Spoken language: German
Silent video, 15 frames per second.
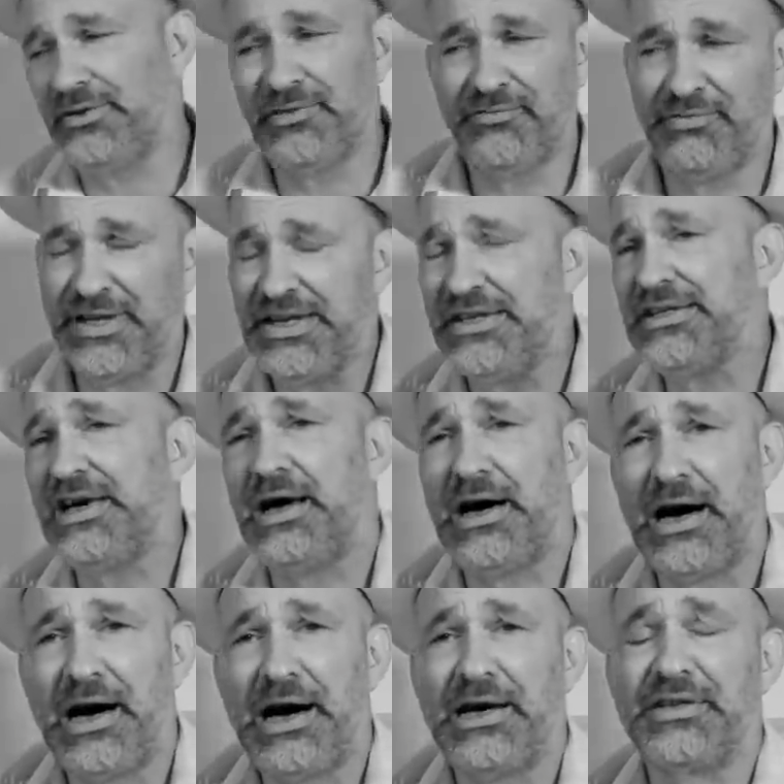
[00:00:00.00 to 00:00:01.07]
welcher
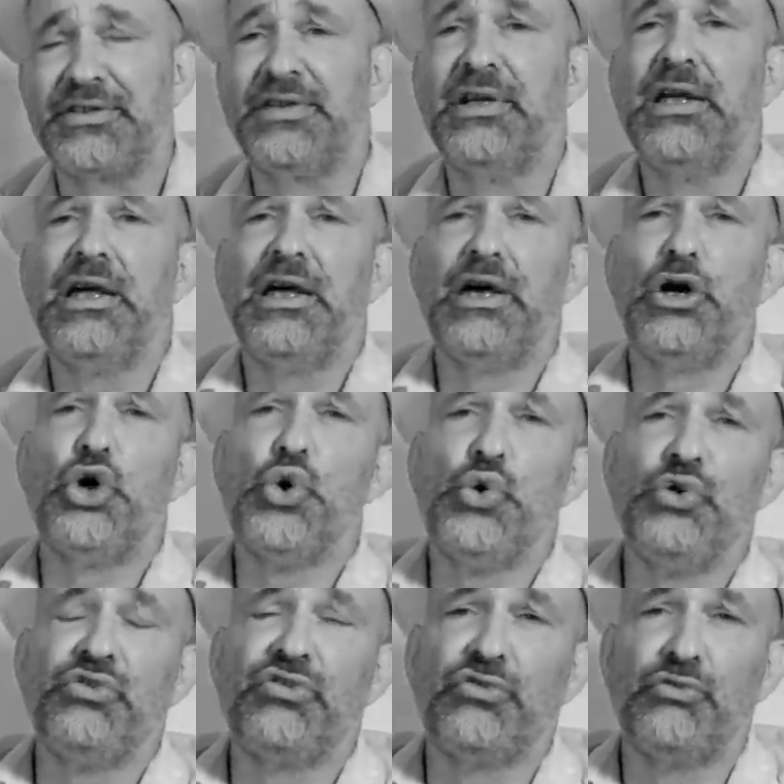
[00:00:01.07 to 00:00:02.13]
Art,
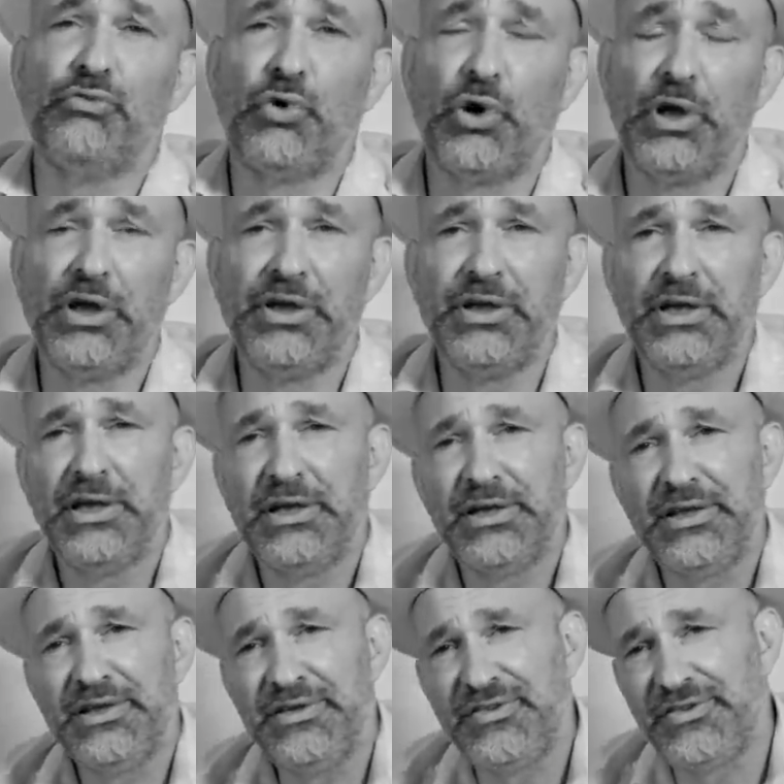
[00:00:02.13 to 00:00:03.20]
erhöhen zu wollen,
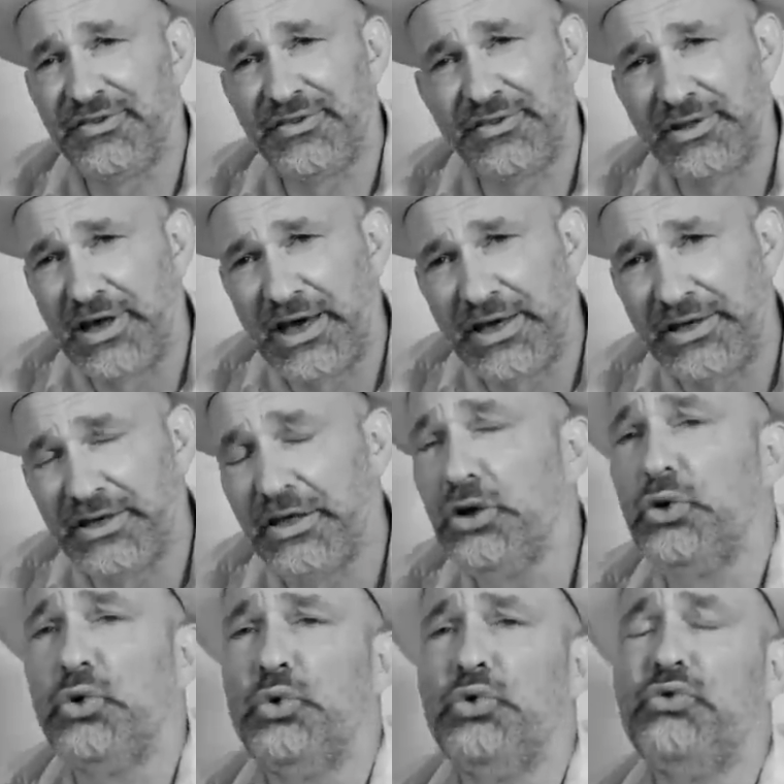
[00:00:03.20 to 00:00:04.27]
ist eine
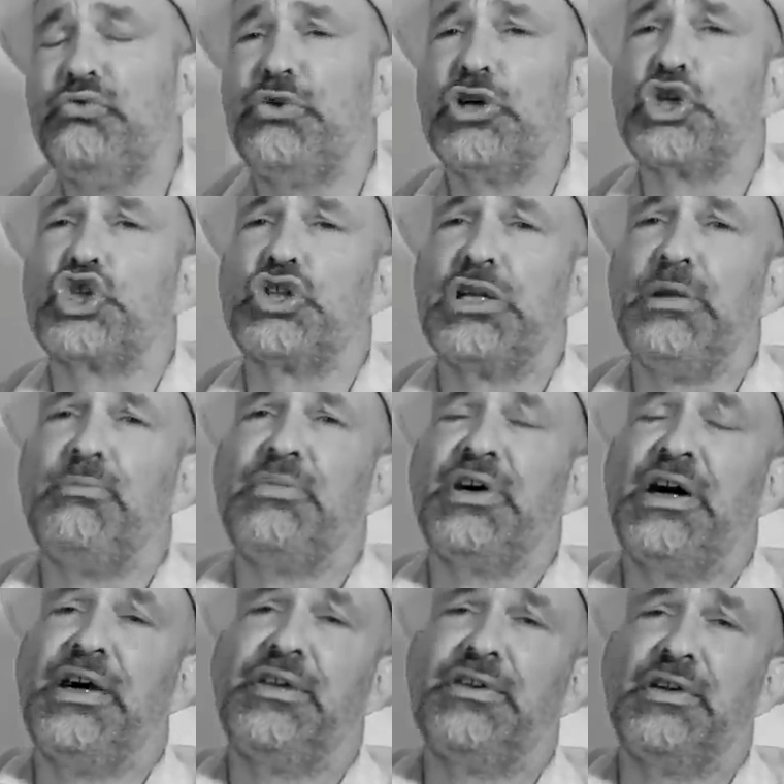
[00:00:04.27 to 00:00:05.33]

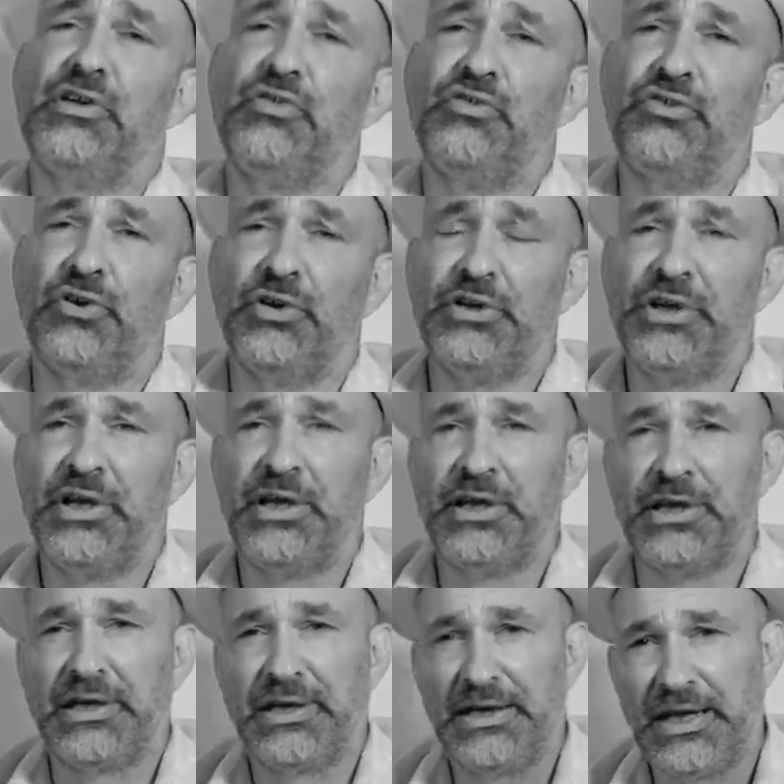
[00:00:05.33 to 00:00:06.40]
Unverschämtheit
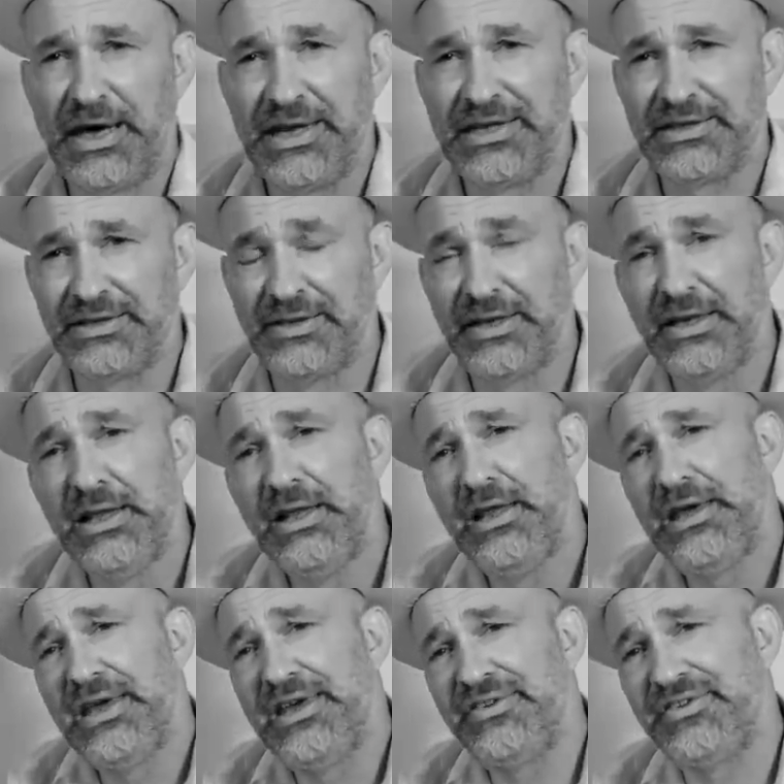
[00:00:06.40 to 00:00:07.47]
sondergleichen.
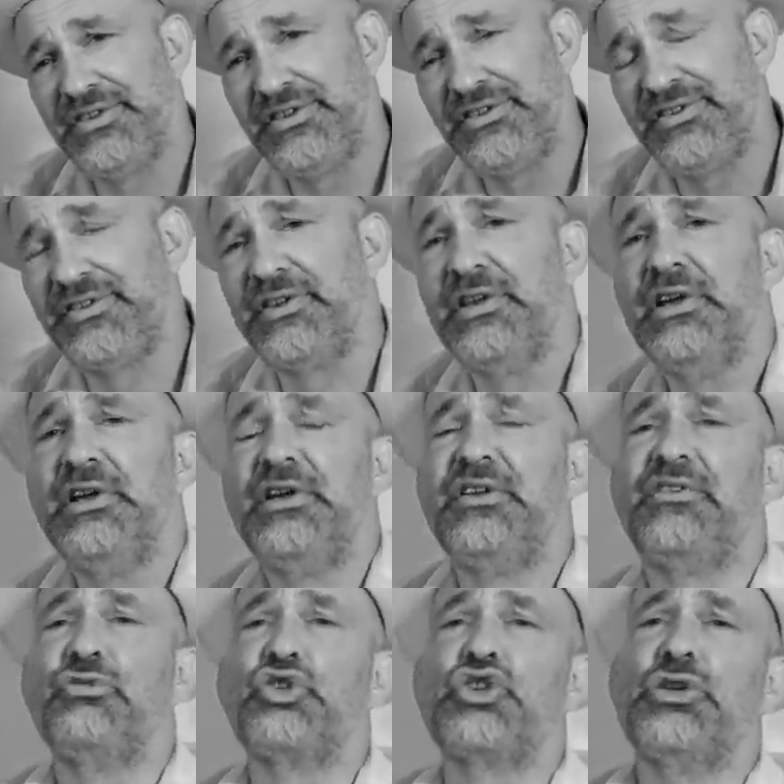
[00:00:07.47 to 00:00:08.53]
Es ist
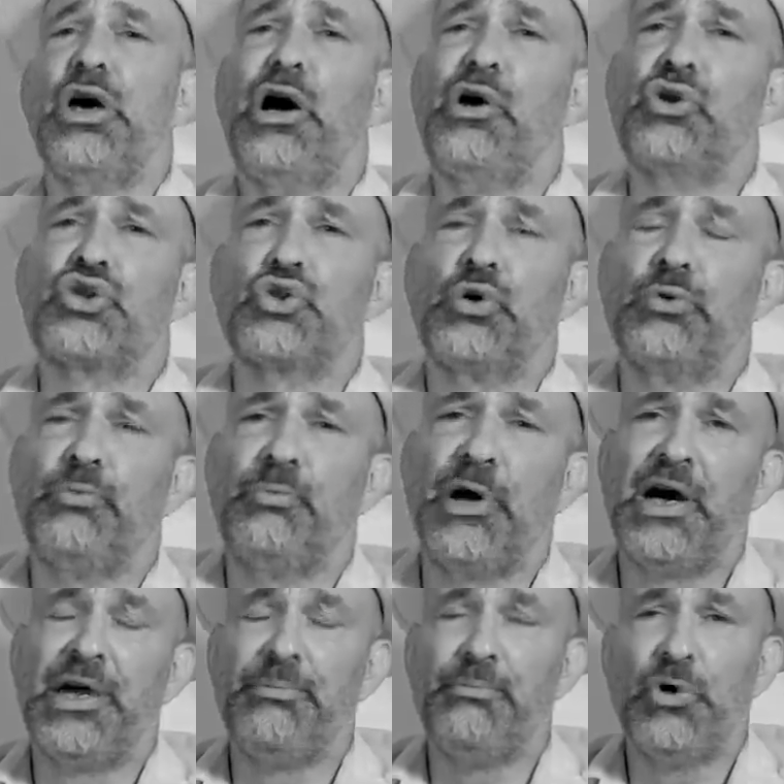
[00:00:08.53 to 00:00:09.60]
inzwischen auch schon
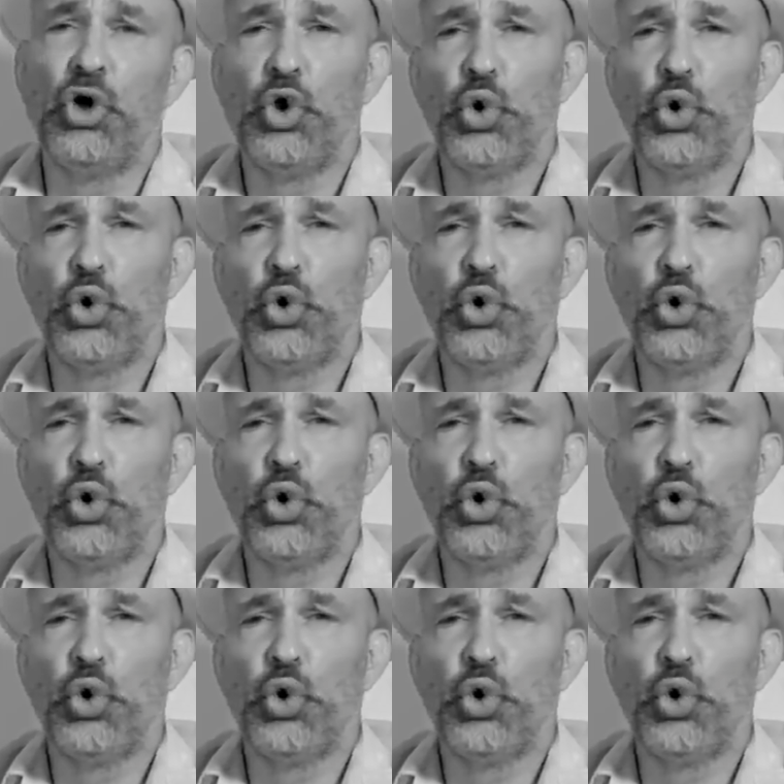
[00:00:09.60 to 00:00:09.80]
beim